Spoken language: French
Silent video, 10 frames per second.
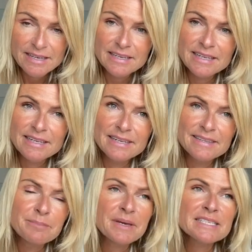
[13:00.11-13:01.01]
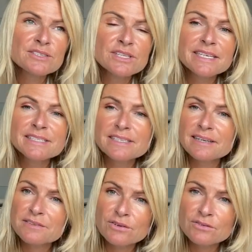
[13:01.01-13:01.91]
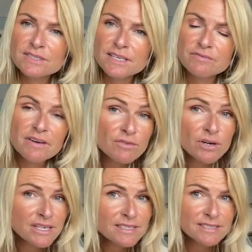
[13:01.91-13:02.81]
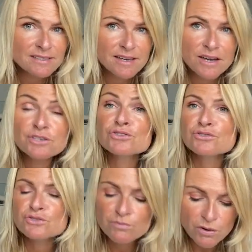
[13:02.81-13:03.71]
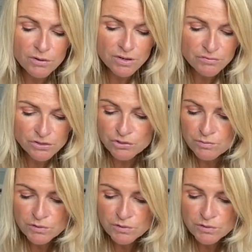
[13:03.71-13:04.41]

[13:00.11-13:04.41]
des personnalités intenses qui favorisent un changement, un changement